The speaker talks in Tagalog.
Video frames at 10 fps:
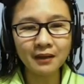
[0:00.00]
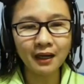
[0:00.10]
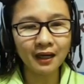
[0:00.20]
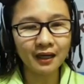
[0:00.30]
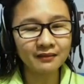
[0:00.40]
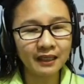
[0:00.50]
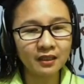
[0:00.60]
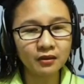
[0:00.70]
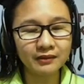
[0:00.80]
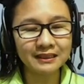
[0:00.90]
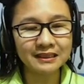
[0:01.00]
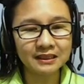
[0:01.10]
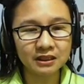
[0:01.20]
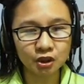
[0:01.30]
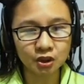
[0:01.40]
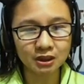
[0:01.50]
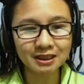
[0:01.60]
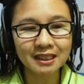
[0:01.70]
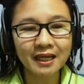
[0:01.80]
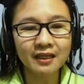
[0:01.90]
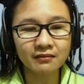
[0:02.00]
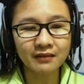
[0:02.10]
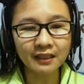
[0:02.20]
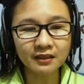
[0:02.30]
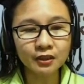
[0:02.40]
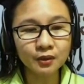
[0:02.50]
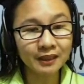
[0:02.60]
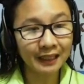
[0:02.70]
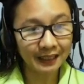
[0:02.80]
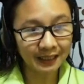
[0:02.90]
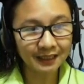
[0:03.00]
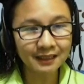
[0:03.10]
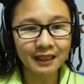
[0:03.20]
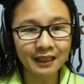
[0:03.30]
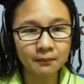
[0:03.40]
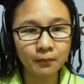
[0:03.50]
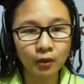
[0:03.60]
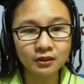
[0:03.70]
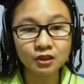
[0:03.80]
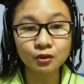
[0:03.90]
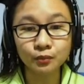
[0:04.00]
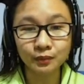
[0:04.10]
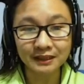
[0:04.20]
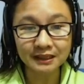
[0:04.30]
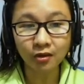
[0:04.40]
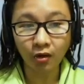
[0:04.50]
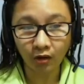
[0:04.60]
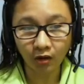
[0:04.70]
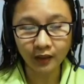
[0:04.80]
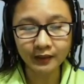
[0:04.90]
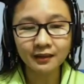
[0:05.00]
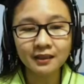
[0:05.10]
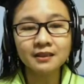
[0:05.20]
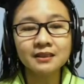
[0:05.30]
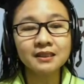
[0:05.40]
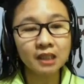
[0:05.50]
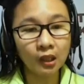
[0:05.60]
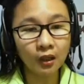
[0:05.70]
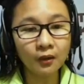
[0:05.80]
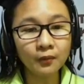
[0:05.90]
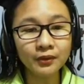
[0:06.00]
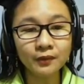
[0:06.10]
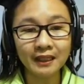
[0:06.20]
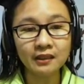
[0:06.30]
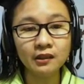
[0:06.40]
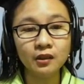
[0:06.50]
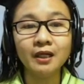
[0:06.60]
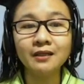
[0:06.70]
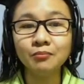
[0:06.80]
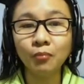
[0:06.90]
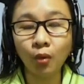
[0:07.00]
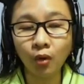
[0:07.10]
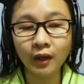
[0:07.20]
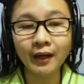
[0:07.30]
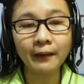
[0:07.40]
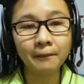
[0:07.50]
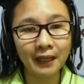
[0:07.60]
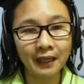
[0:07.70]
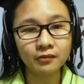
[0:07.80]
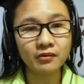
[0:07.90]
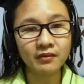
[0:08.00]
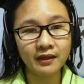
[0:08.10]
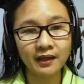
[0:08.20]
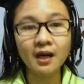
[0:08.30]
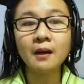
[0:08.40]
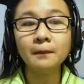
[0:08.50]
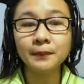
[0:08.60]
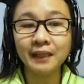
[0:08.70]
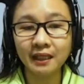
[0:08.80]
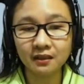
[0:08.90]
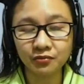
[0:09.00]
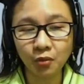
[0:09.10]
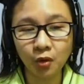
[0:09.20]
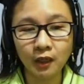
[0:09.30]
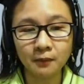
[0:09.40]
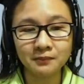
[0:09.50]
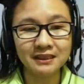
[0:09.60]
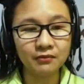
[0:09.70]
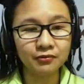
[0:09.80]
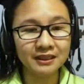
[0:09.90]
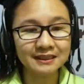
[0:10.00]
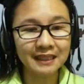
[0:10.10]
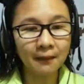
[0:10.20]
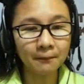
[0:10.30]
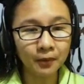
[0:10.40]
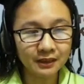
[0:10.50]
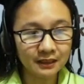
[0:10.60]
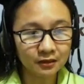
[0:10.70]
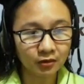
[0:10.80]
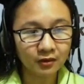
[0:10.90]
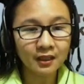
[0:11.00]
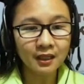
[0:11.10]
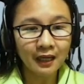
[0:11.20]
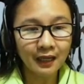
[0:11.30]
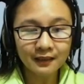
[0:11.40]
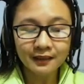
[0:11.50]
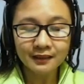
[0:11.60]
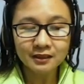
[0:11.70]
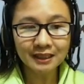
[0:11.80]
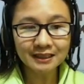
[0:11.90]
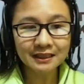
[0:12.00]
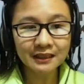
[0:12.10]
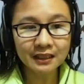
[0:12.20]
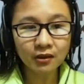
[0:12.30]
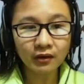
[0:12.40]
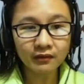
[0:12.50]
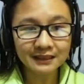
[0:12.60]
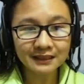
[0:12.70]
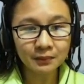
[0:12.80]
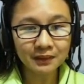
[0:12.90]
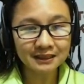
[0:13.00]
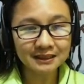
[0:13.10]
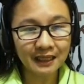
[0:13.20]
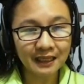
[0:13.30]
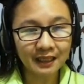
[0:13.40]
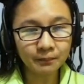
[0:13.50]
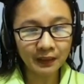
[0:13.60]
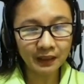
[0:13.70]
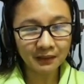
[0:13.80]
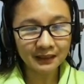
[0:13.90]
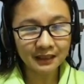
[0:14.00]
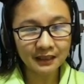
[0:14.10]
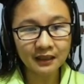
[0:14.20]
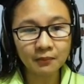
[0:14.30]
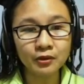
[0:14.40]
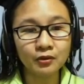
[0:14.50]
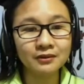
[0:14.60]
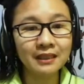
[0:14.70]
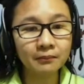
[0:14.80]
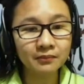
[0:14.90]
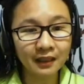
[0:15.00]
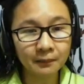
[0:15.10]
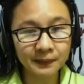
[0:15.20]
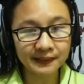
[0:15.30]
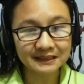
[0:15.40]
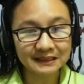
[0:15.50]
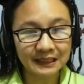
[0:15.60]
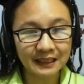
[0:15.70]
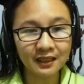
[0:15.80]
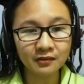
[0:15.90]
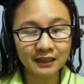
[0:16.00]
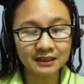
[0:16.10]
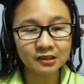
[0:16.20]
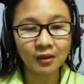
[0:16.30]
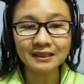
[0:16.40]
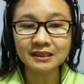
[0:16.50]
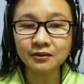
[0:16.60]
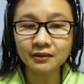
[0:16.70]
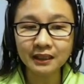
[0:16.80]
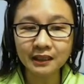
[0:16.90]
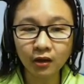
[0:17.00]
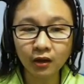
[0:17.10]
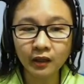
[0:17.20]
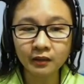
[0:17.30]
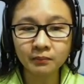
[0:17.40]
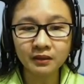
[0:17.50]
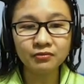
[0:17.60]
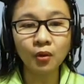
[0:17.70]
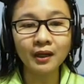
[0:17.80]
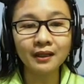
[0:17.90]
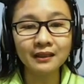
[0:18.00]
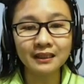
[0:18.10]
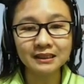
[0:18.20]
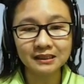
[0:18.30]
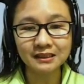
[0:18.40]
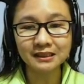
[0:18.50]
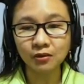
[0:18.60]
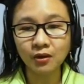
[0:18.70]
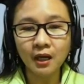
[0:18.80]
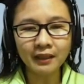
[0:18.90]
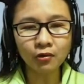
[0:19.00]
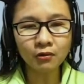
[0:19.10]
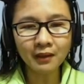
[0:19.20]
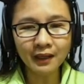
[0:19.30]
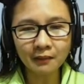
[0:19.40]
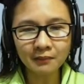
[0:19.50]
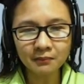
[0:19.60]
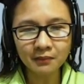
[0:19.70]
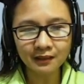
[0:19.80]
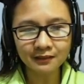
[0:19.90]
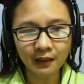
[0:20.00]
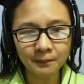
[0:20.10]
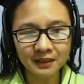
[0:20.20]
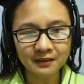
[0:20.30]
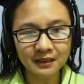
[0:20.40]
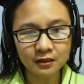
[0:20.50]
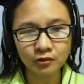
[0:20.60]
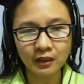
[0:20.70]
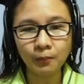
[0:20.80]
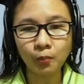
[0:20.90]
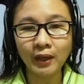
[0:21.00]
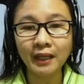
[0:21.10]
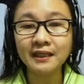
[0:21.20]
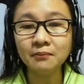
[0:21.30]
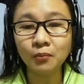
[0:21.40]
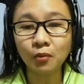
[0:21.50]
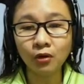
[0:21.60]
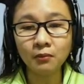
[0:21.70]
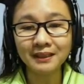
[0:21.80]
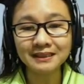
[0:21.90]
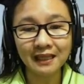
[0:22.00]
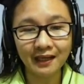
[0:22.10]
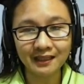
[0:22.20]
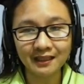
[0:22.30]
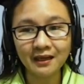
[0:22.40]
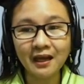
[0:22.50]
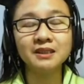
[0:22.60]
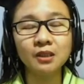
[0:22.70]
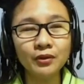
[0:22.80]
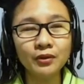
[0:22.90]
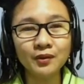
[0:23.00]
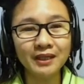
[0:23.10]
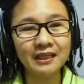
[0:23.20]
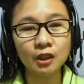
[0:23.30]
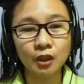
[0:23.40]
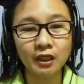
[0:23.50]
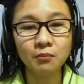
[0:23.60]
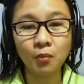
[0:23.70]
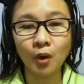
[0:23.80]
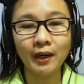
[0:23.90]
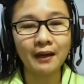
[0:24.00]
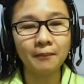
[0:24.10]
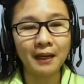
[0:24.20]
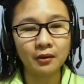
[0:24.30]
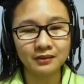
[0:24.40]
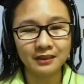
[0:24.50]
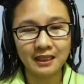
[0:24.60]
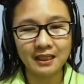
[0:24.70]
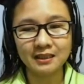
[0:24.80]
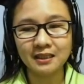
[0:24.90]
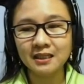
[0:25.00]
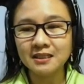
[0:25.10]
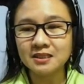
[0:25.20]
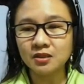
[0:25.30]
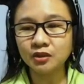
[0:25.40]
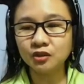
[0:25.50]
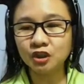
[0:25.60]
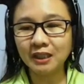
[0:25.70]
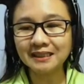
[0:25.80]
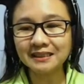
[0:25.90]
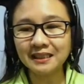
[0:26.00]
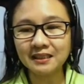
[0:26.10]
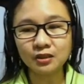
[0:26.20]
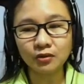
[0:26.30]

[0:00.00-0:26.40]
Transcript: mga categories teachers that you can able to read on so you can learn more about the platform. Say for example dito, uh, just click on this plus sign para makikita mo yung subtopics niya. Okay, so as you click on before lesson, so mayroong maraming mga topic dito na pwede mong basahin so you can learn more about it. So you just need